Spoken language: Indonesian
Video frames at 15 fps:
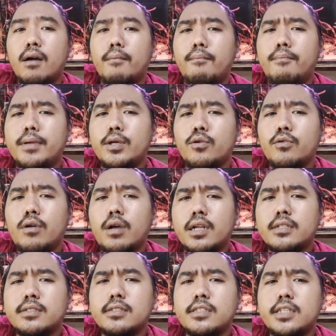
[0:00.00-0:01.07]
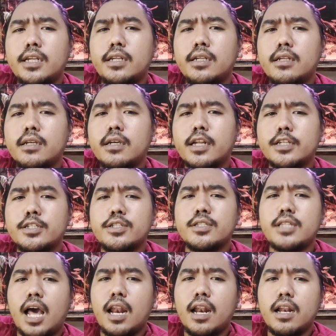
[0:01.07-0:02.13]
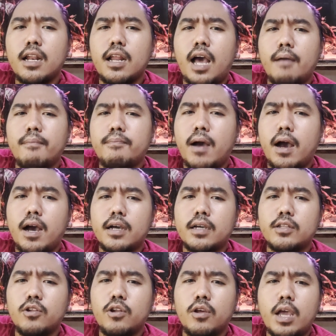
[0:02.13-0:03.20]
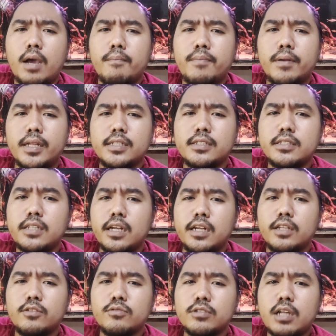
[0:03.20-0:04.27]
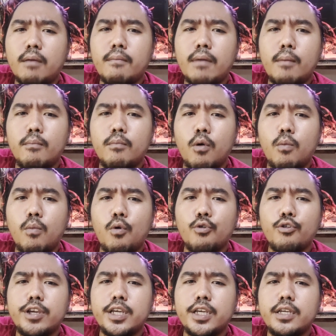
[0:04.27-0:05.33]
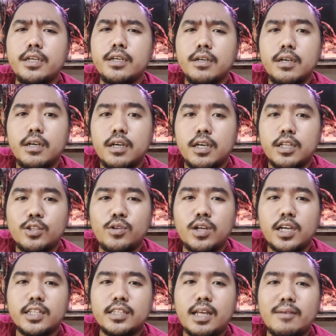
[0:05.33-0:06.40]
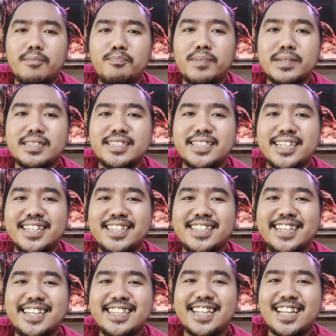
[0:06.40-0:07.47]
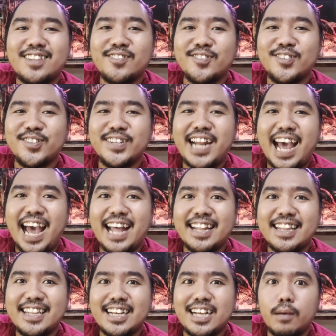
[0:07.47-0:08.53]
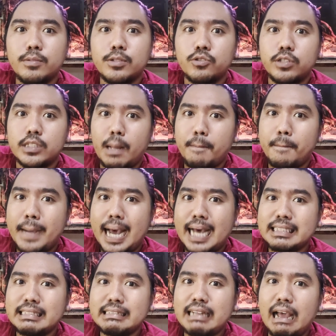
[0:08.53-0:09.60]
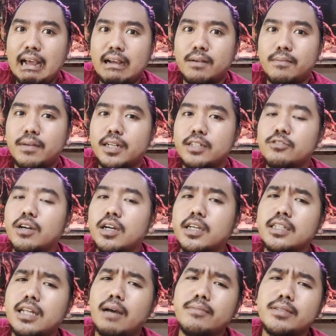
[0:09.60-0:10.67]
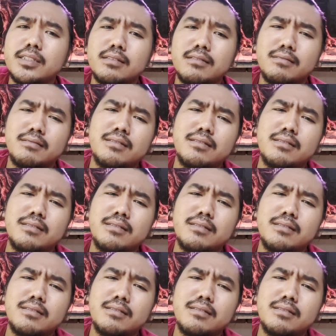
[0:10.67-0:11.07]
Bio Kristin Kristal apa gitu loh yang Pristin itu sama Momogi sudah kita pesen kita tunggu datang habis kita pasang kemarin juga kita habis